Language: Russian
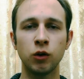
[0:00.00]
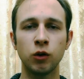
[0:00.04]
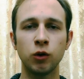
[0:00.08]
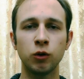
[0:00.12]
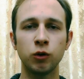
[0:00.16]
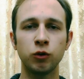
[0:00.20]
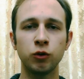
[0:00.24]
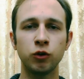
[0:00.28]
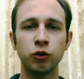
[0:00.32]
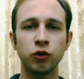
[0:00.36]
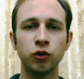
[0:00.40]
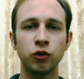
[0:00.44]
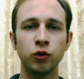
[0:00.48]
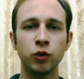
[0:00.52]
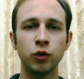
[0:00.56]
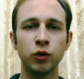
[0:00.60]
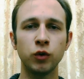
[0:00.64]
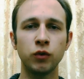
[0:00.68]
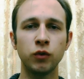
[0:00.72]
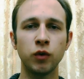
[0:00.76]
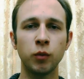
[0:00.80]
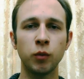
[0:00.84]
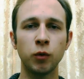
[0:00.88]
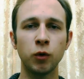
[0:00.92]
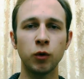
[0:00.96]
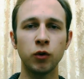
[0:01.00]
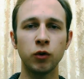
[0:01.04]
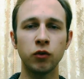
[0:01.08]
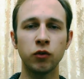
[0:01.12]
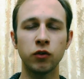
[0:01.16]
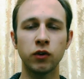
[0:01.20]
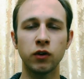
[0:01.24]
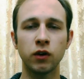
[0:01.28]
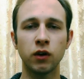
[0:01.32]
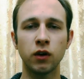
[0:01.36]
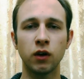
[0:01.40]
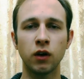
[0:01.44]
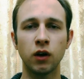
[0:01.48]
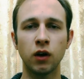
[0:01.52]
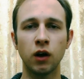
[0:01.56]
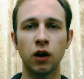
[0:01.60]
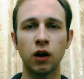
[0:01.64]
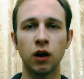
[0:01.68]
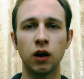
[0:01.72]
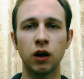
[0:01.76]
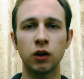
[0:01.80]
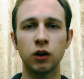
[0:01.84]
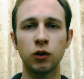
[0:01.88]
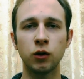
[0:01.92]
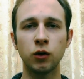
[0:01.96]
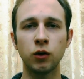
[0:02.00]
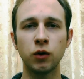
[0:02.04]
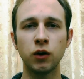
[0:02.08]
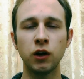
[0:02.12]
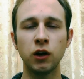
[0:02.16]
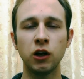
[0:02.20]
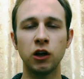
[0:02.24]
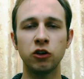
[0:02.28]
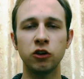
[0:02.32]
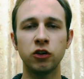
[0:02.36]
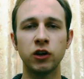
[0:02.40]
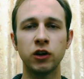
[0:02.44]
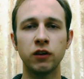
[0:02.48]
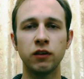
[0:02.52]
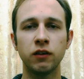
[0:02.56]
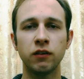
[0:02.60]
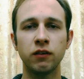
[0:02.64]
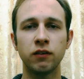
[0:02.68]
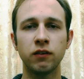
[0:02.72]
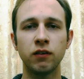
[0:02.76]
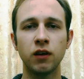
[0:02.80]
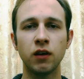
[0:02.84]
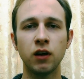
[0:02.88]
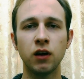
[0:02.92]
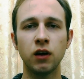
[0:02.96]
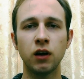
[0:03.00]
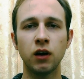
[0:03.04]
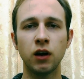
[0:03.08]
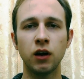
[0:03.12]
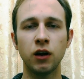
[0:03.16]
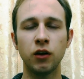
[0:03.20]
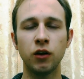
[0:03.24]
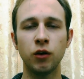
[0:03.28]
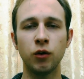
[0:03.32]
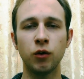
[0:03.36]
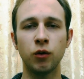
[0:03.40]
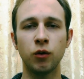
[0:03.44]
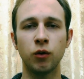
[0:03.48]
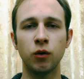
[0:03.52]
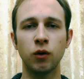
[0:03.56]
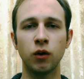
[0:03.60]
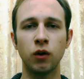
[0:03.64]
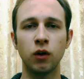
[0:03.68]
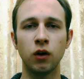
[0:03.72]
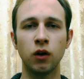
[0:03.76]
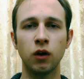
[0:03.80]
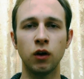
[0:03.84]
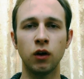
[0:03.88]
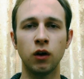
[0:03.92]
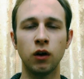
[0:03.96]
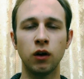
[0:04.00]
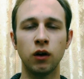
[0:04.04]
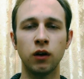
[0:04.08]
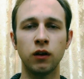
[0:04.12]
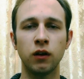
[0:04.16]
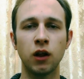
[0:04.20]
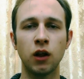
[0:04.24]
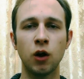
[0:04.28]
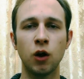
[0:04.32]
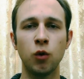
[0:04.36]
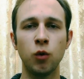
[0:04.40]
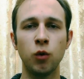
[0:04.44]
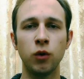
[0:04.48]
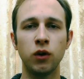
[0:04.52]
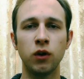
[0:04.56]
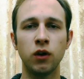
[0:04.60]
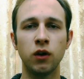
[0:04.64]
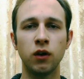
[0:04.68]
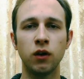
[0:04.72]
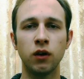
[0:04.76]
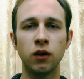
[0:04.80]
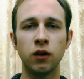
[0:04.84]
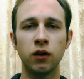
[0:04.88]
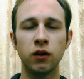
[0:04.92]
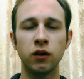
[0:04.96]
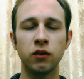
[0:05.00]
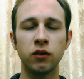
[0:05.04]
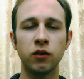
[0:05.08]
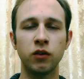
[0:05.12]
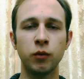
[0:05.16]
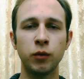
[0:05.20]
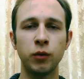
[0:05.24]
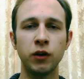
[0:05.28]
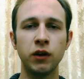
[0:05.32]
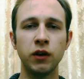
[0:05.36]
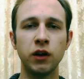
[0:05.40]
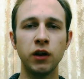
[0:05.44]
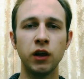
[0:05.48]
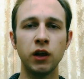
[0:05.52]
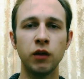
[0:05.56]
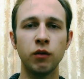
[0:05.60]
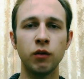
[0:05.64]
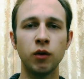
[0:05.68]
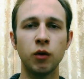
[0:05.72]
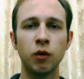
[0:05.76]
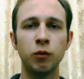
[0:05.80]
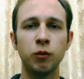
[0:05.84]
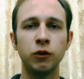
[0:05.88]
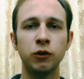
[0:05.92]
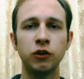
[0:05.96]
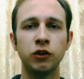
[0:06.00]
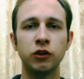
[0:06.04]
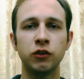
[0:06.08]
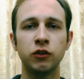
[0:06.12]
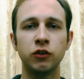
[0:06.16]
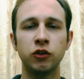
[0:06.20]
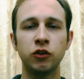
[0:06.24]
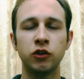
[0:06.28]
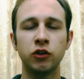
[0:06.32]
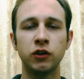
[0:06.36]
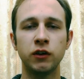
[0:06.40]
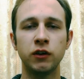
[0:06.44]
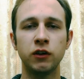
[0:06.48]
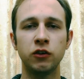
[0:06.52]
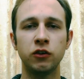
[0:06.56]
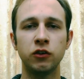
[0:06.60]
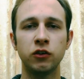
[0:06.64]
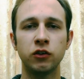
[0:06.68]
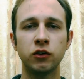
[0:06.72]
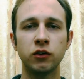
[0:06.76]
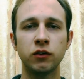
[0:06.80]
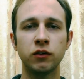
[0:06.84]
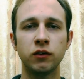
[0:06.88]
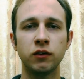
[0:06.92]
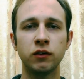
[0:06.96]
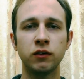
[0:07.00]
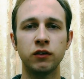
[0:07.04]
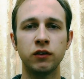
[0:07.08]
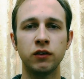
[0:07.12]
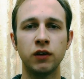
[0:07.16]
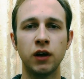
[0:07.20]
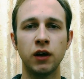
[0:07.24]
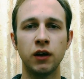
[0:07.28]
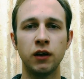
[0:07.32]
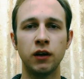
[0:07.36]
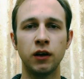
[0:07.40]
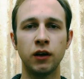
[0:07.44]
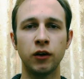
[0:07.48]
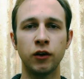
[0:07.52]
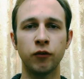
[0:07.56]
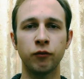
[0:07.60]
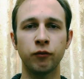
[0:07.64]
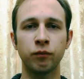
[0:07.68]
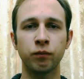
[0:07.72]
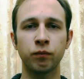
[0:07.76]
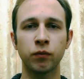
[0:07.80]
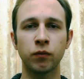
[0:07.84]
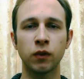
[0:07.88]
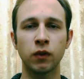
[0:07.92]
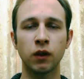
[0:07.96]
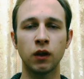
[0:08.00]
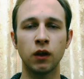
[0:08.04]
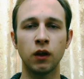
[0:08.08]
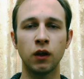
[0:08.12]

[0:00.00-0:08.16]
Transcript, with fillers: Но существуют вопросы, которые лежат за гранью науки, за пределами обычного человеческого знания.